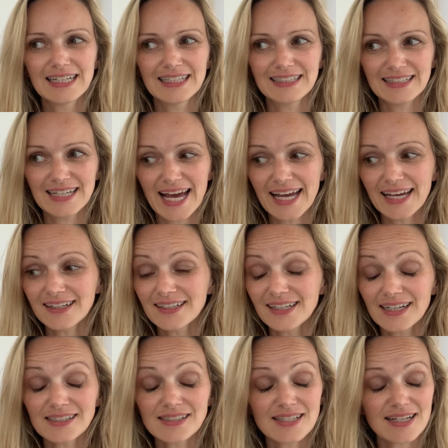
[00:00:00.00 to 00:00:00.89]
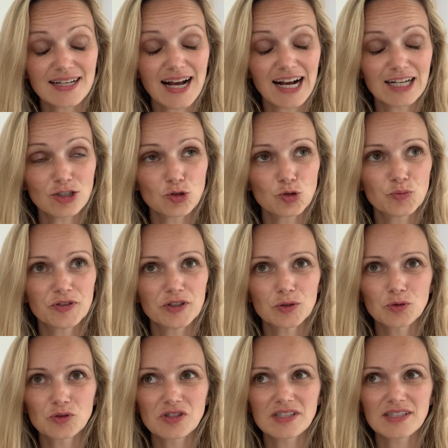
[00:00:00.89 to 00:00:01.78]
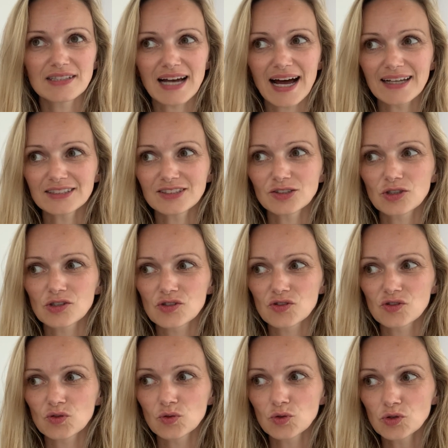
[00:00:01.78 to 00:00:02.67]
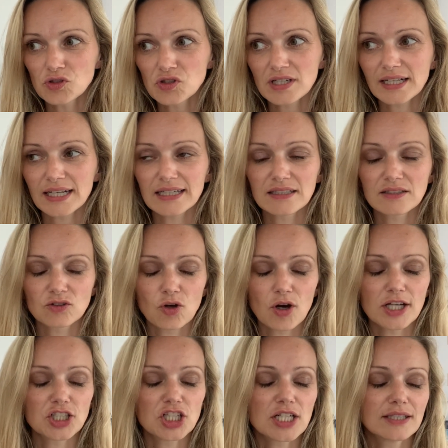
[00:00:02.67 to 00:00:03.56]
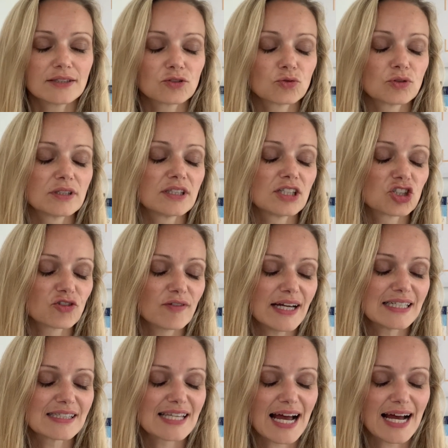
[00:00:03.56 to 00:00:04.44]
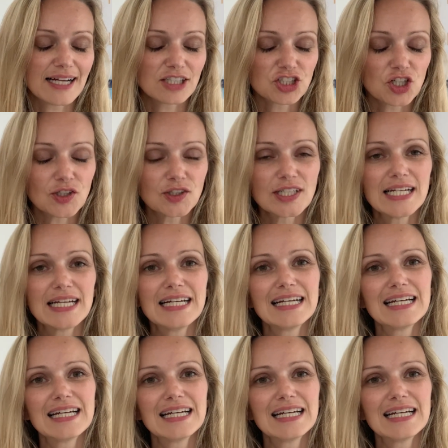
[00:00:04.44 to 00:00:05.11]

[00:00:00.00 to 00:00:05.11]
Nein, ganz egal, ob wir uns die Daten aus Österreich, Deutschland oder der Schweiz anschauen,